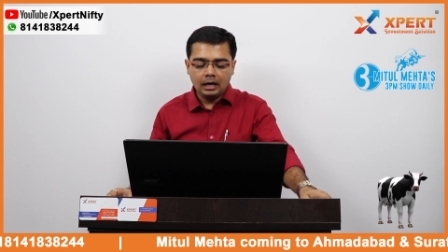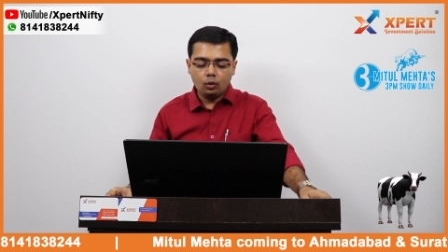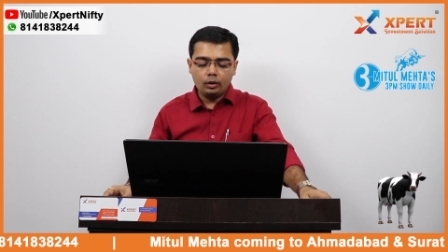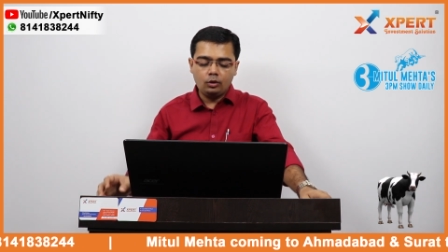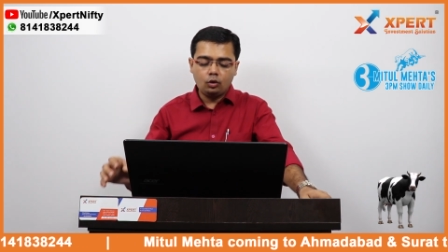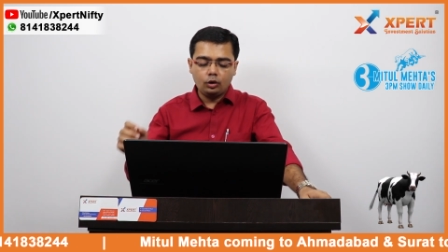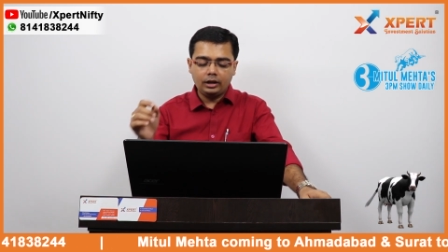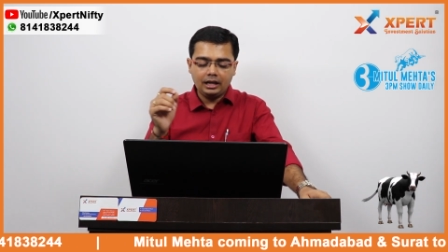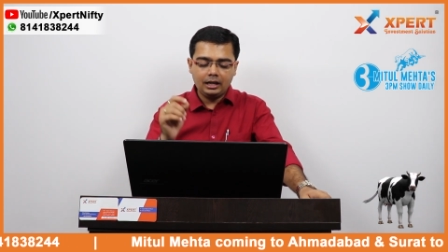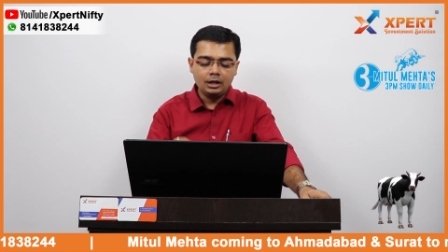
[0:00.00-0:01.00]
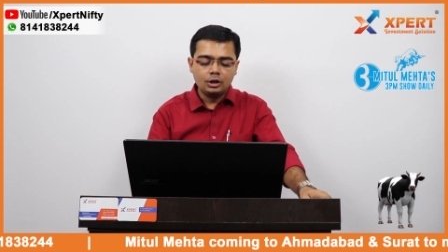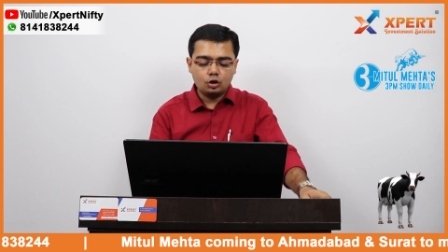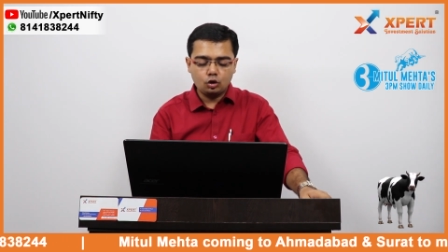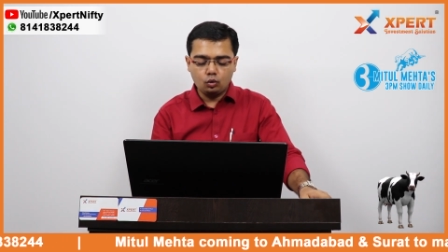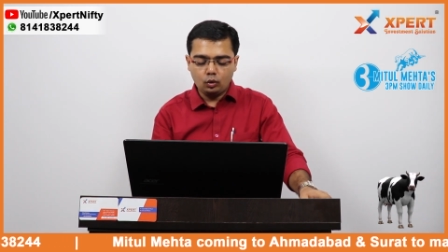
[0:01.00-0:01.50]
ना इन्होंने
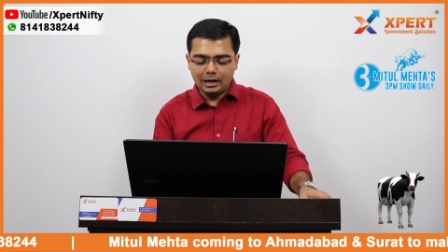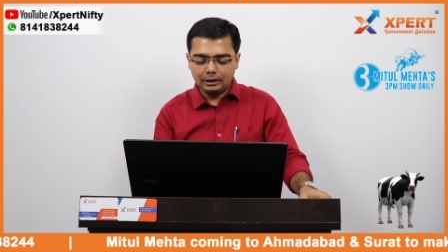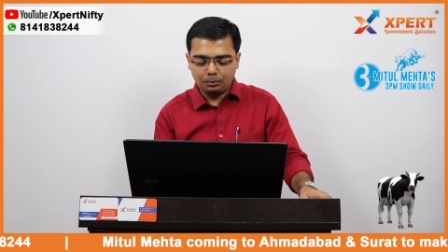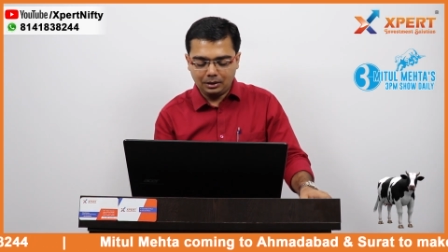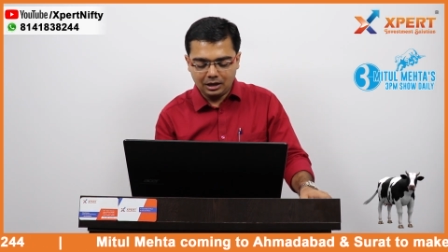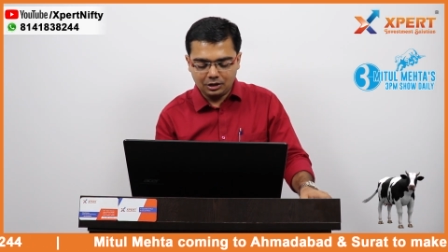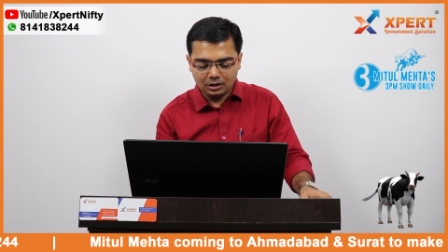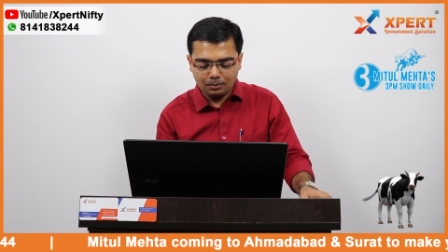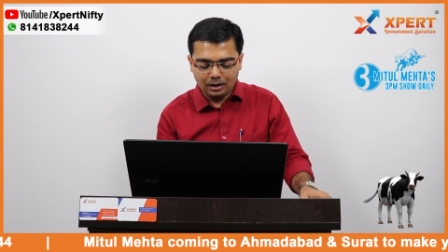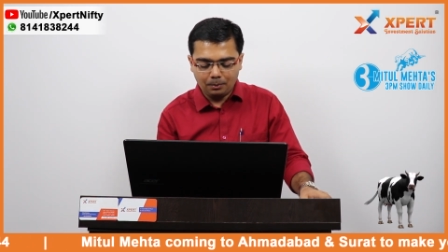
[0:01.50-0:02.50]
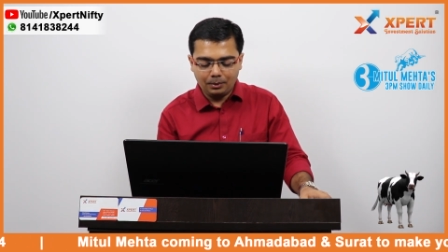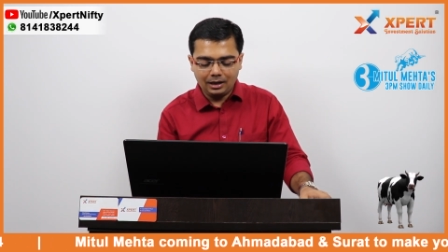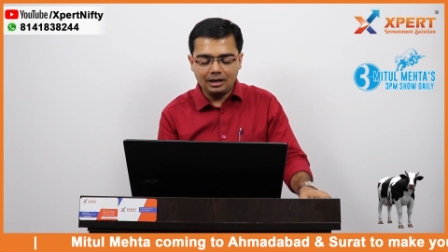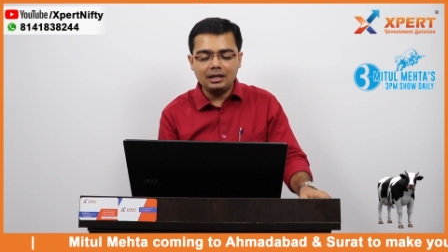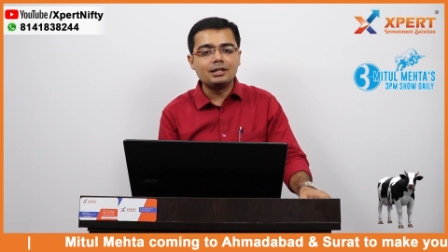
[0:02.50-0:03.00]
शुरुआत में जब
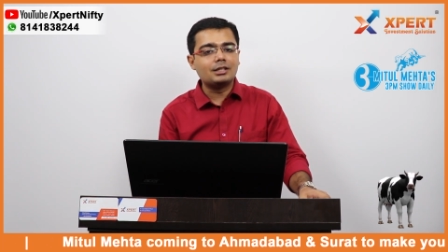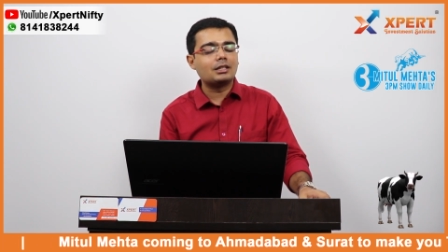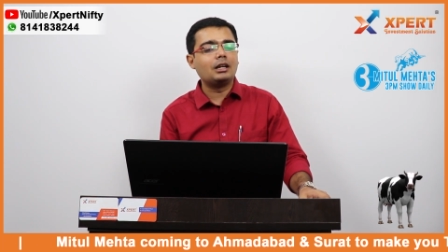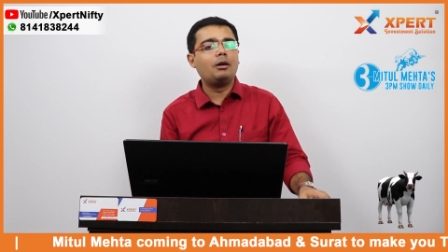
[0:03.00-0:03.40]
अपने इस